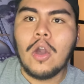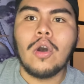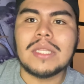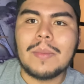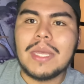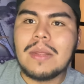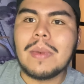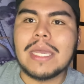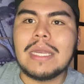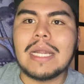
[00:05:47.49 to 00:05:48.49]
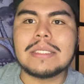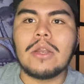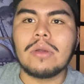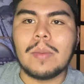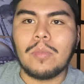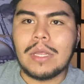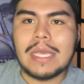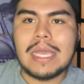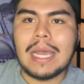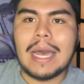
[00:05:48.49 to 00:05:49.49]
o también imaginarse lo que puede
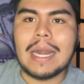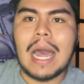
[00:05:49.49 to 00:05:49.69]
llegar